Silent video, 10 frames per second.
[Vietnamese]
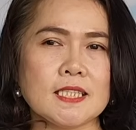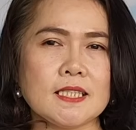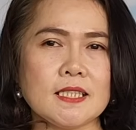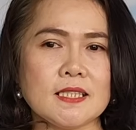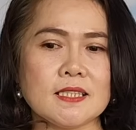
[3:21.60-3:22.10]

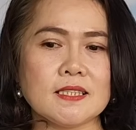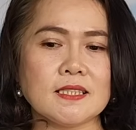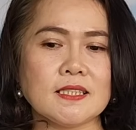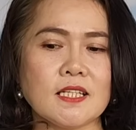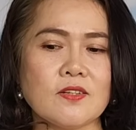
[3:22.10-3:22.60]
tức là
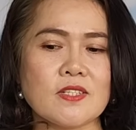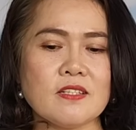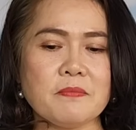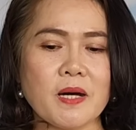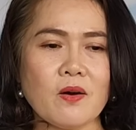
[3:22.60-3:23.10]
hồi
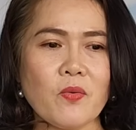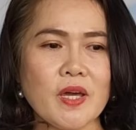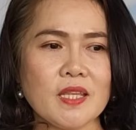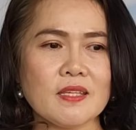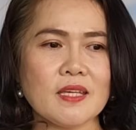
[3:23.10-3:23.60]
xưa mà ở
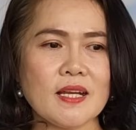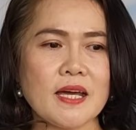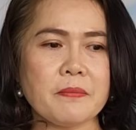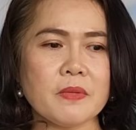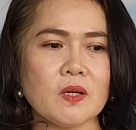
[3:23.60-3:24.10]
quê thì chị
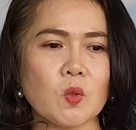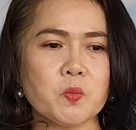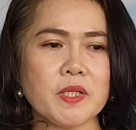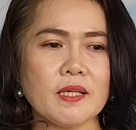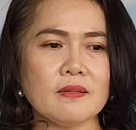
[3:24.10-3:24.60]
làm mà
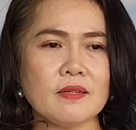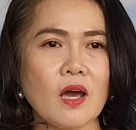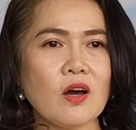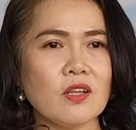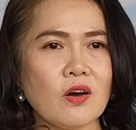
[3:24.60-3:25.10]
cũng nghề tự
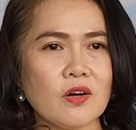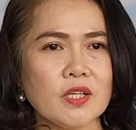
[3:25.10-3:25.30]
do thôi